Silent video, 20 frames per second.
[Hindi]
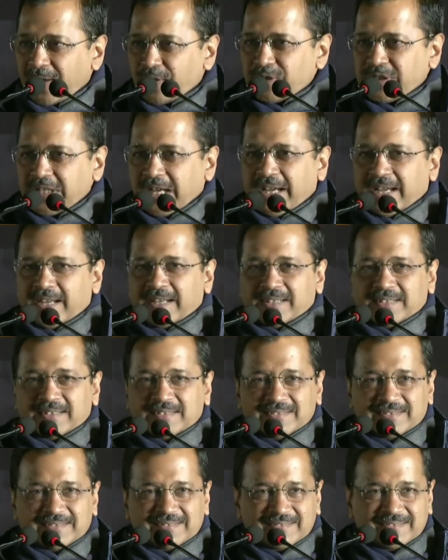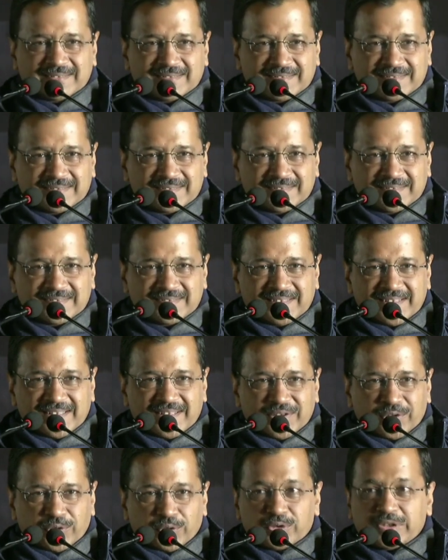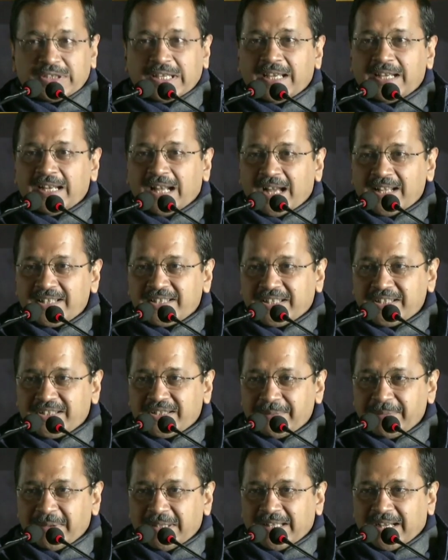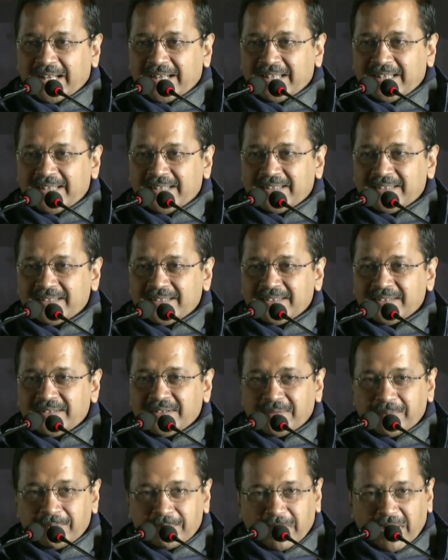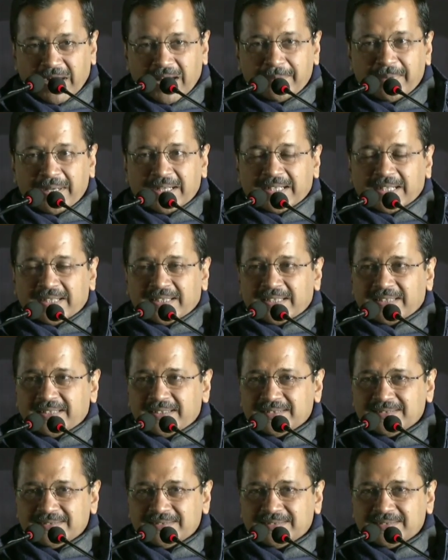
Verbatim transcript: हो जाए उसके इलाज की जिम्मेदारी बड़े बेटे की